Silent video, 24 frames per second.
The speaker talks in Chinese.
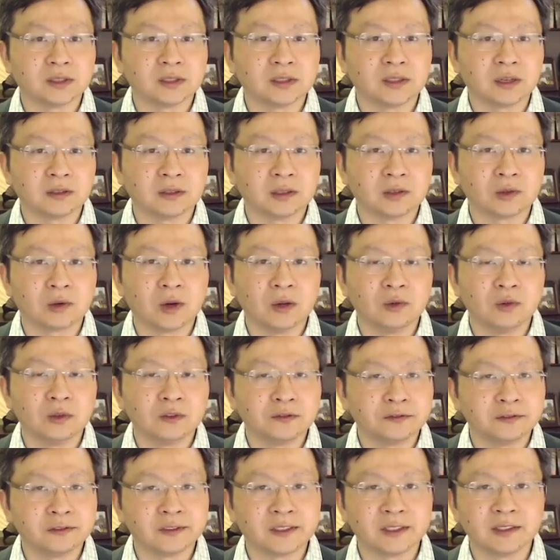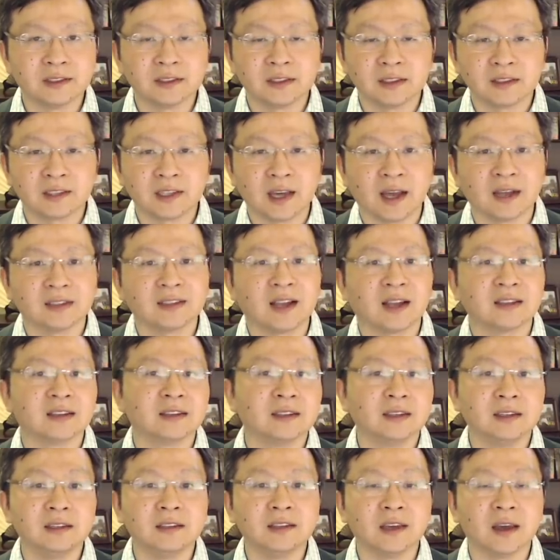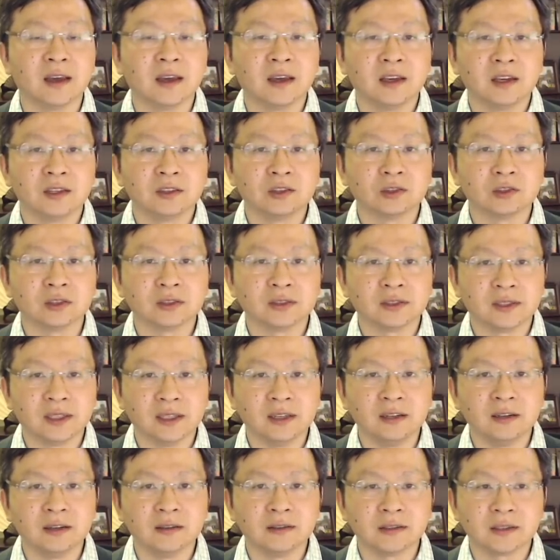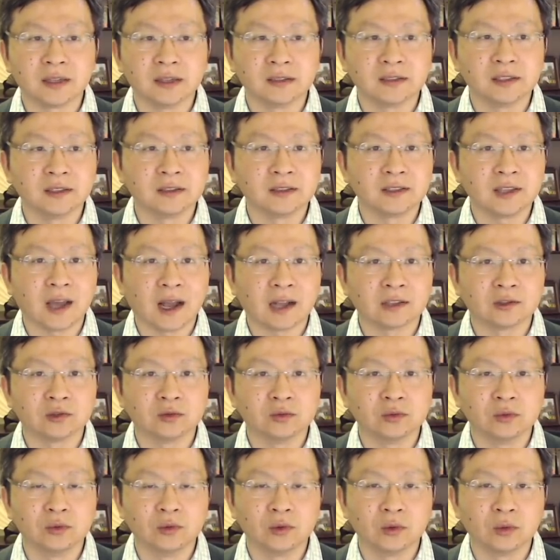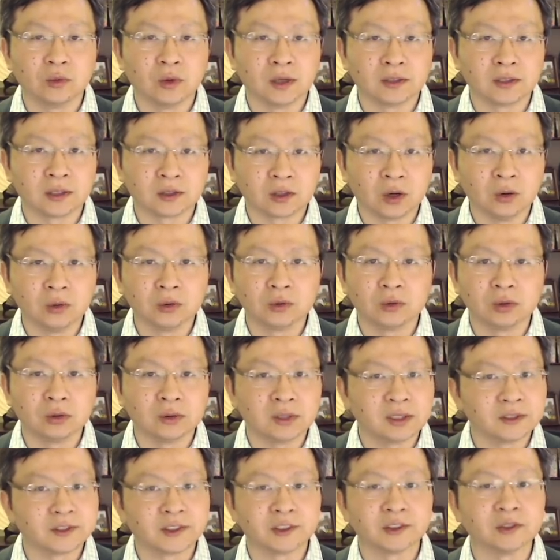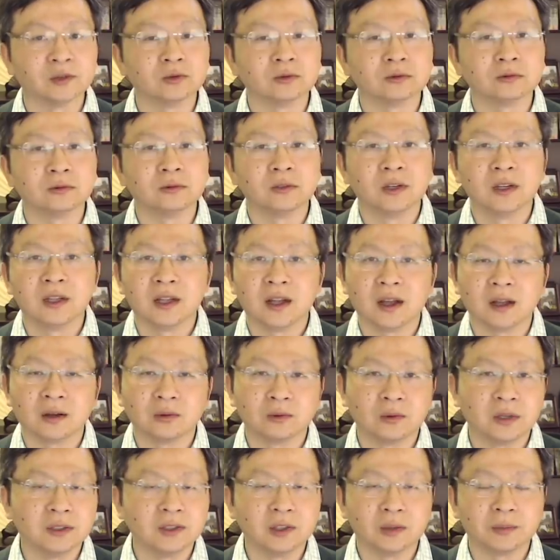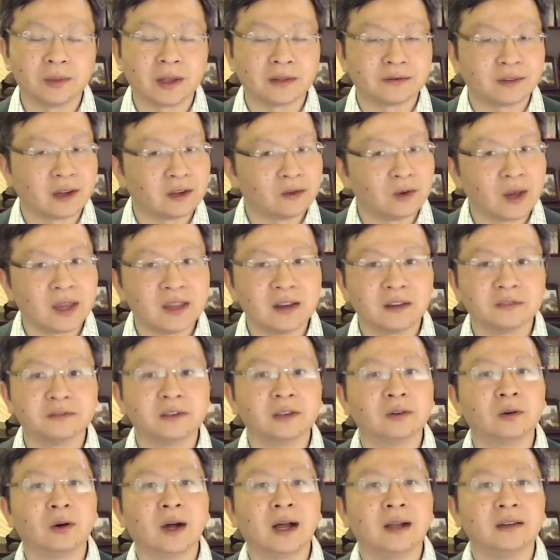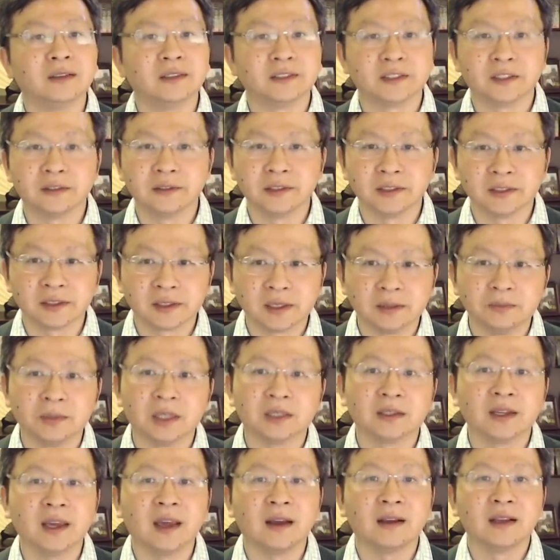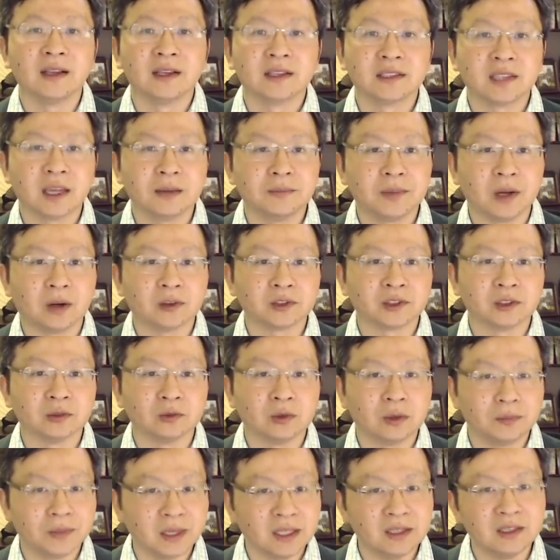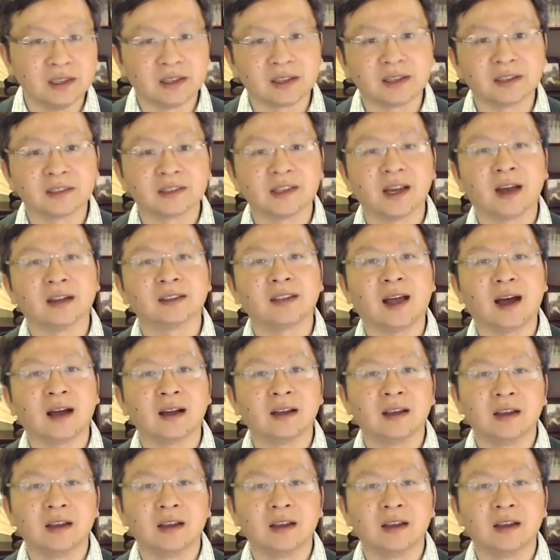到的关于复兴和强大的理解，就是敌人曾经加诸于我的痛苦和耻辱啊，我有办法原样奉还，甚至更猛烈，才表示我比你更强大。